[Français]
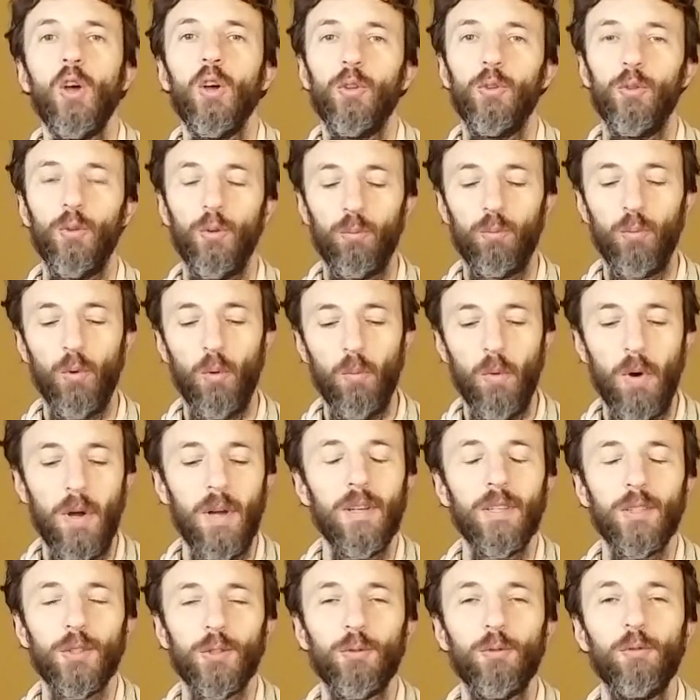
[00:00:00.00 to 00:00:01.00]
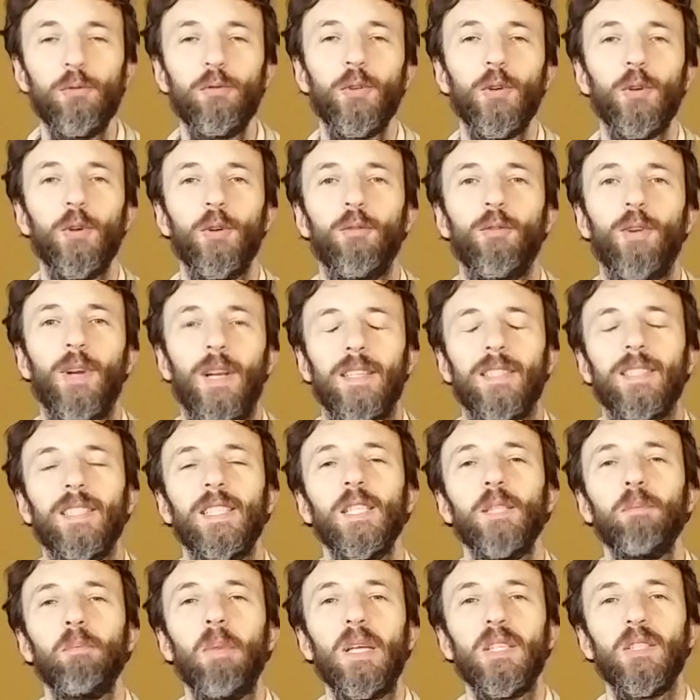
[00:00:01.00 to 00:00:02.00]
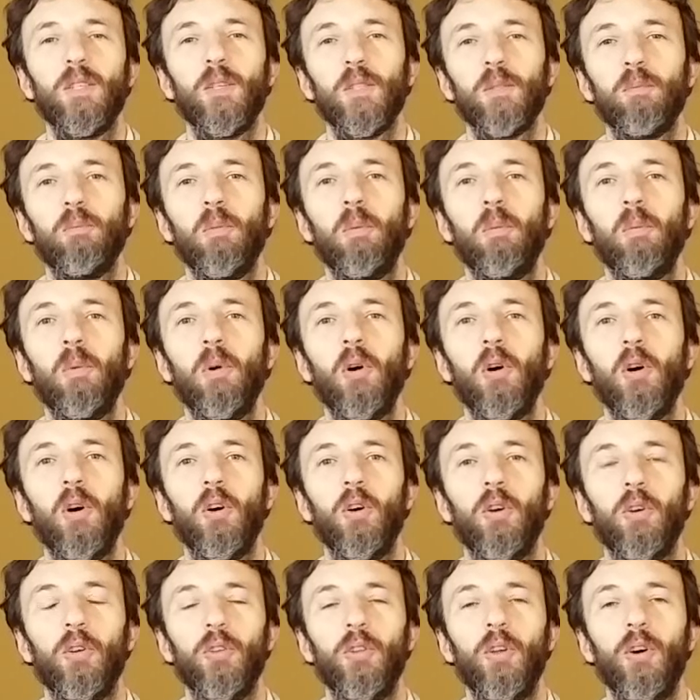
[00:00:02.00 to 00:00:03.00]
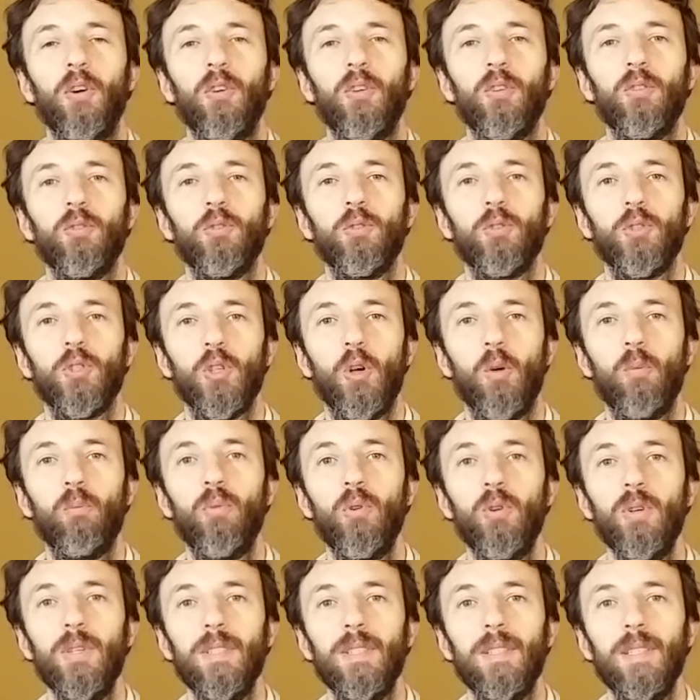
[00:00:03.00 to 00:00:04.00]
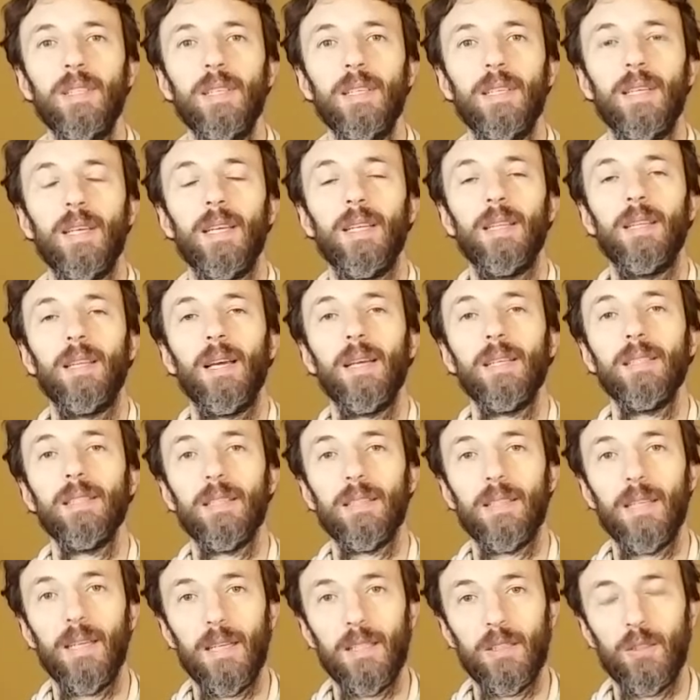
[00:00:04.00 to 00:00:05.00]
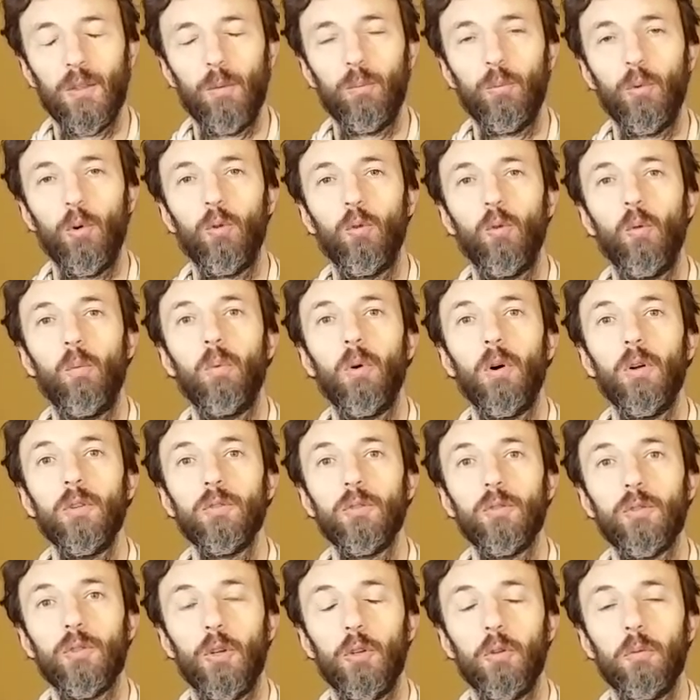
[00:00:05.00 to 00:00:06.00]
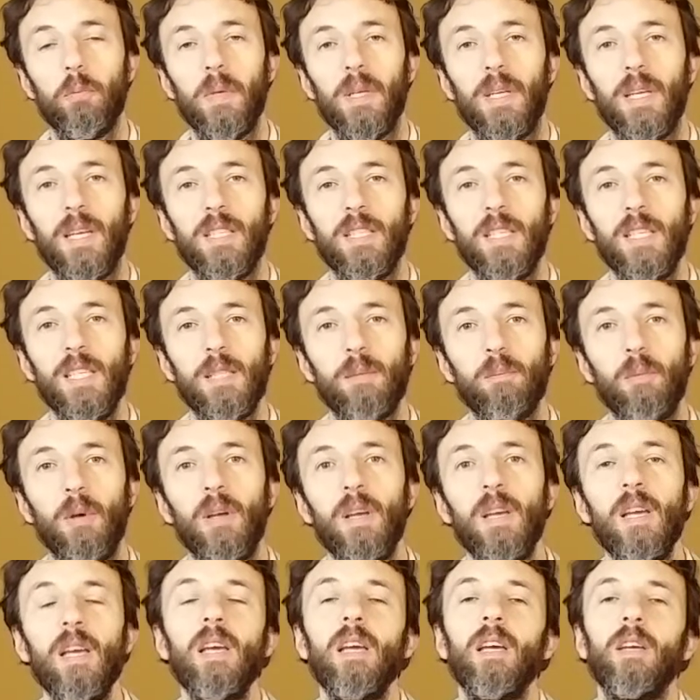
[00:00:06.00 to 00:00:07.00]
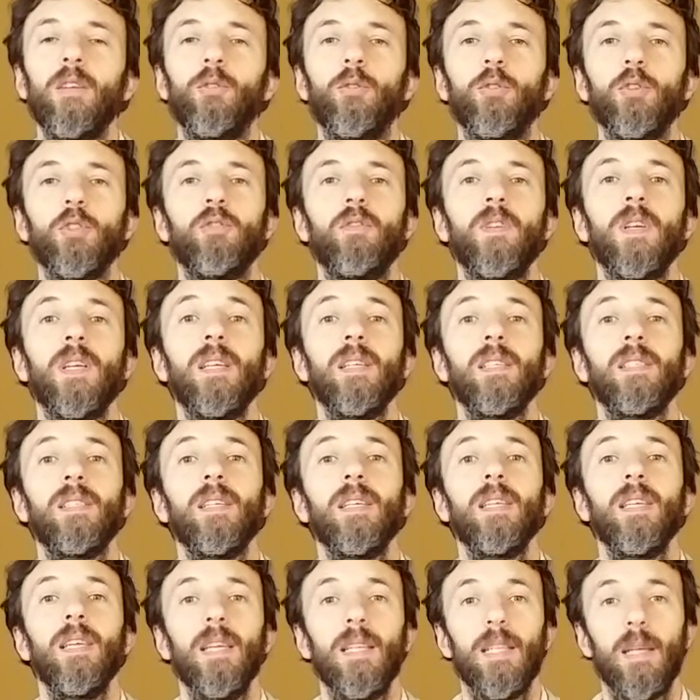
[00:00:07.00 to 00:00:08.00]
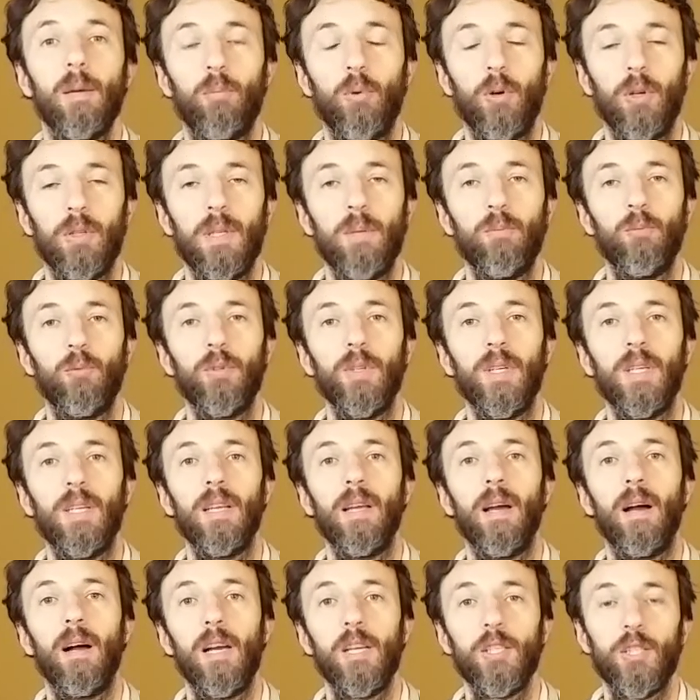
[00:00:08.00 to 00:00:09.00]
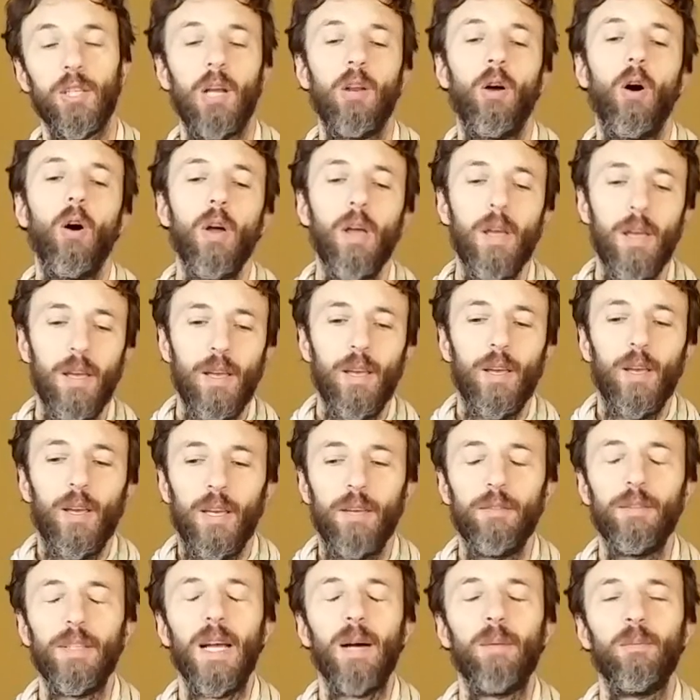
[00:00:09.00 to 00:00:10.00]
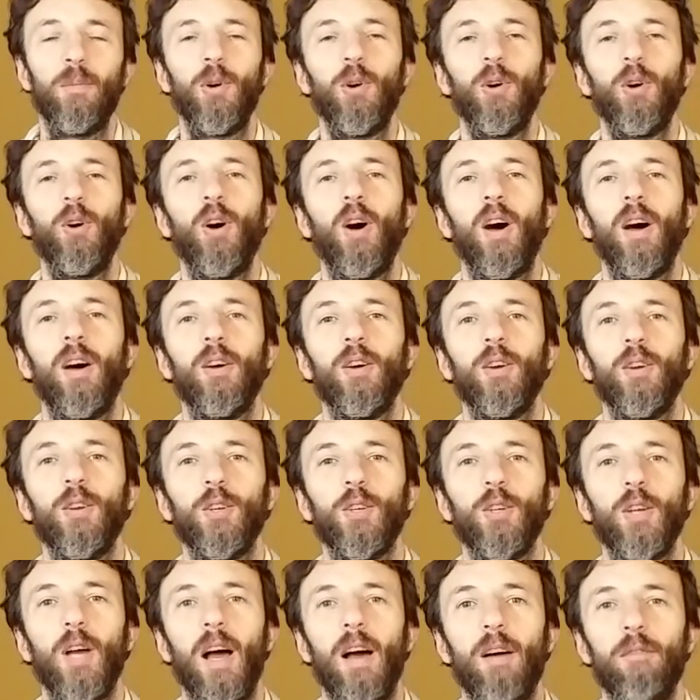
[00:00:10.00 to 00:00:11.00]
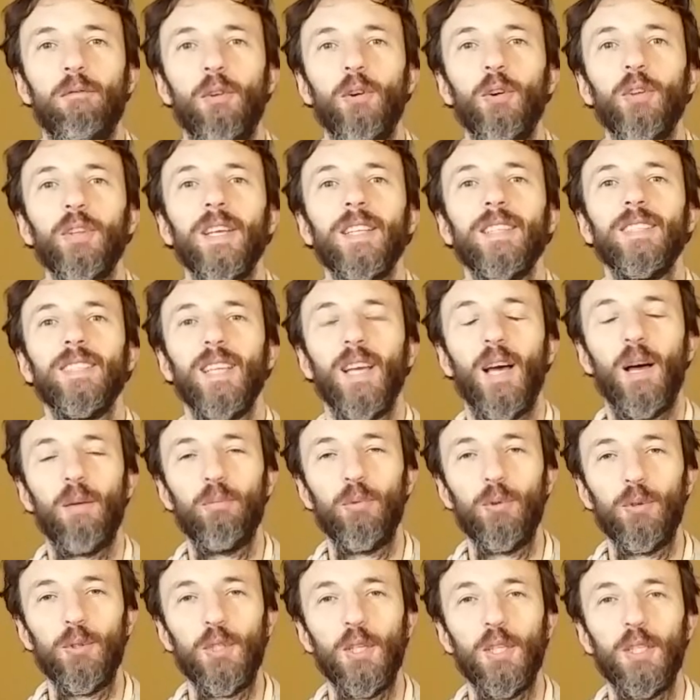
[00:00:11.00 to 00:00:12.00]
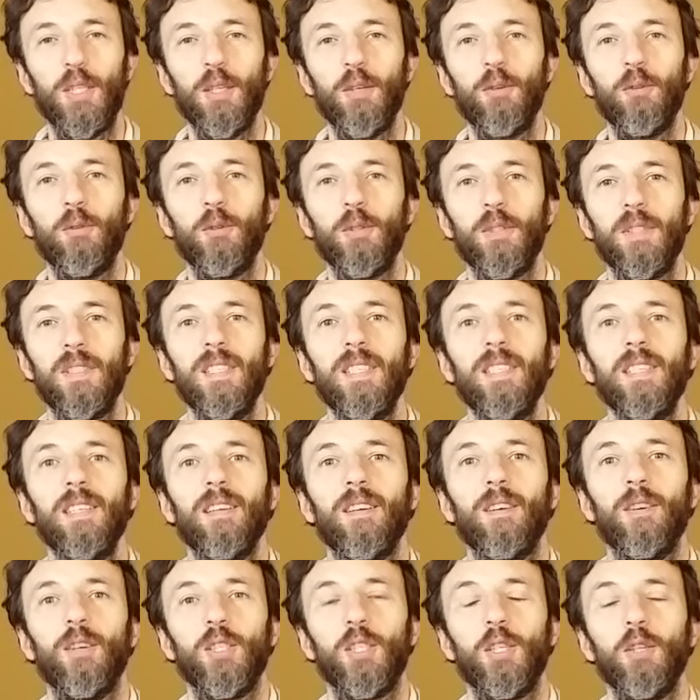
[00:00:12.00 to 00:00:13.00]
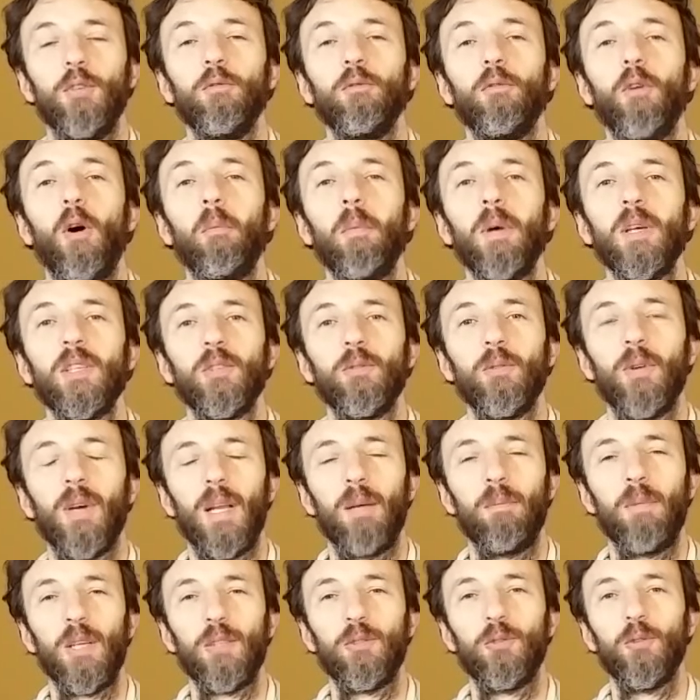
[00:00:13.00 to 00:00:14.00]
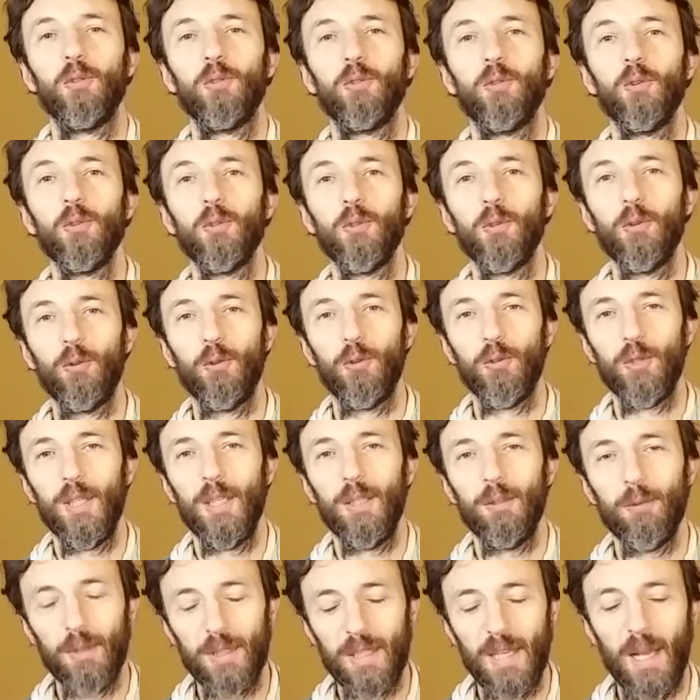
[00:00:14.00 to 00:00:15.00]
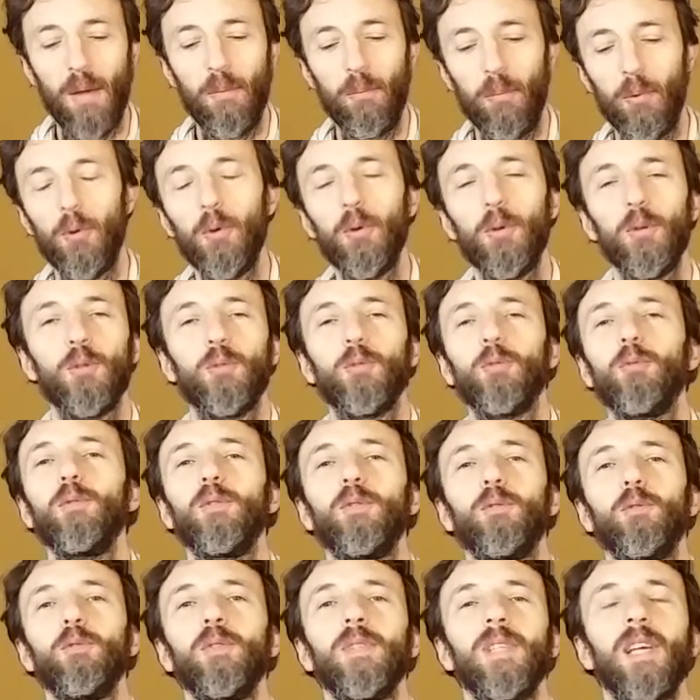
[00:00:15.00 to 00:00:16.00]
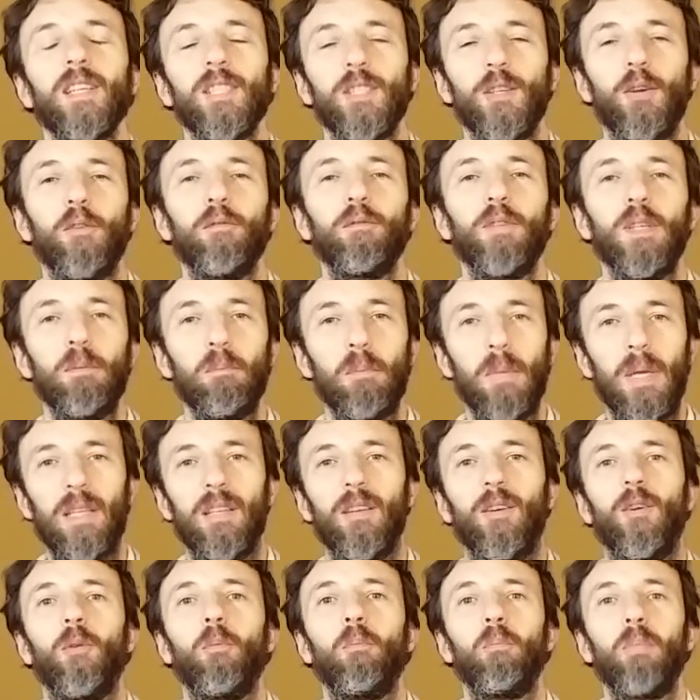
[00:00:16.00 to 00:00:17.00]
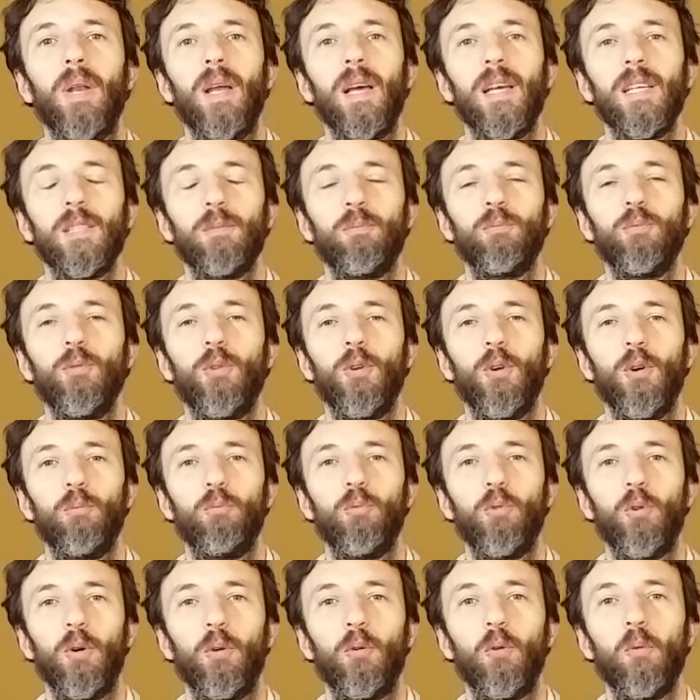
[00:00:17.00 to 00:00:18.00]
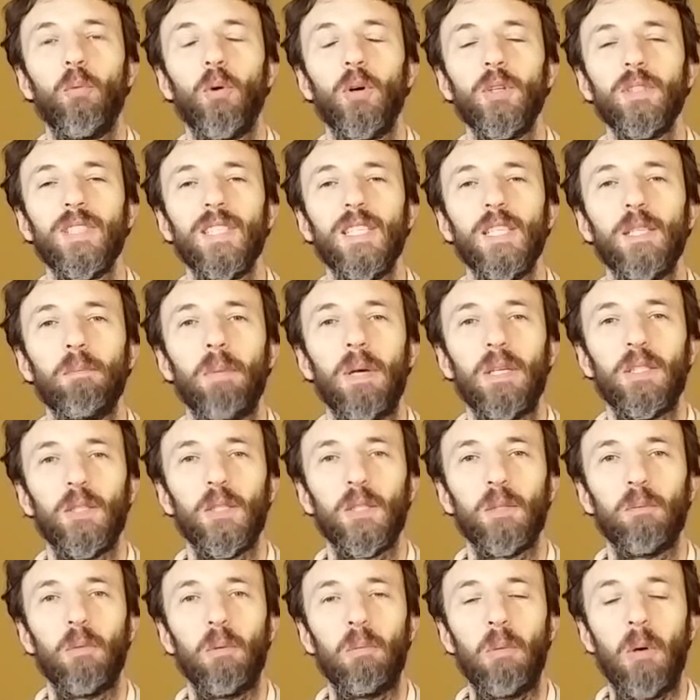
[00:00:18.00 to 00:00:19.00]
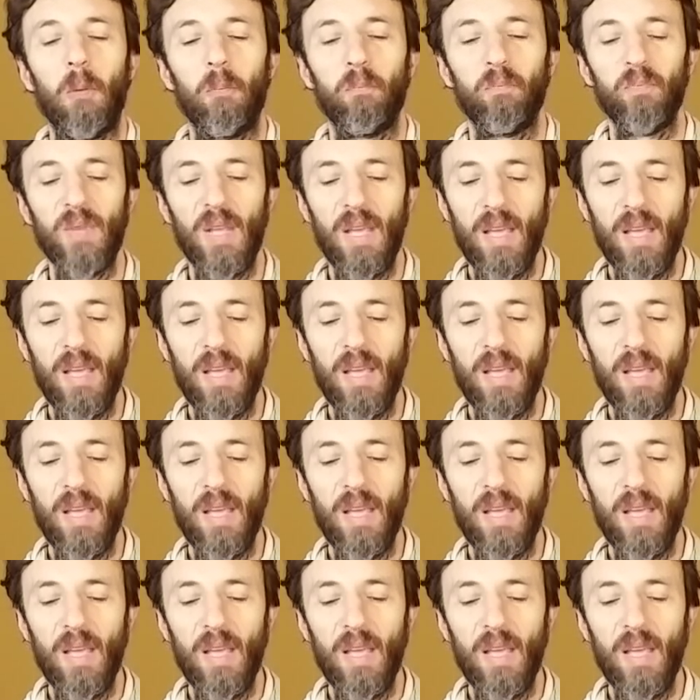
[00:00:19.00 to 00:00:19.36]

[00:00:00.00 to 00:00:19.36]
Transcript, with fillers: Donc pour moi, je trouve que voilà, ce qui se passe en ce moment euh, dans le champ politique est très intéressant pour comprendre ce genre de mécanisme. Donc je vais essayer d'apporter mon éclairage. Alors Évidemment, euh, avant d'être thérapeute, j'étais aussi, euh, j'ai une formation à la base de sociologie, donc c'est un peu tout, tout ça que j'ai envie de mettre en place pour, pour comprendre ce qui se passe en ce moment.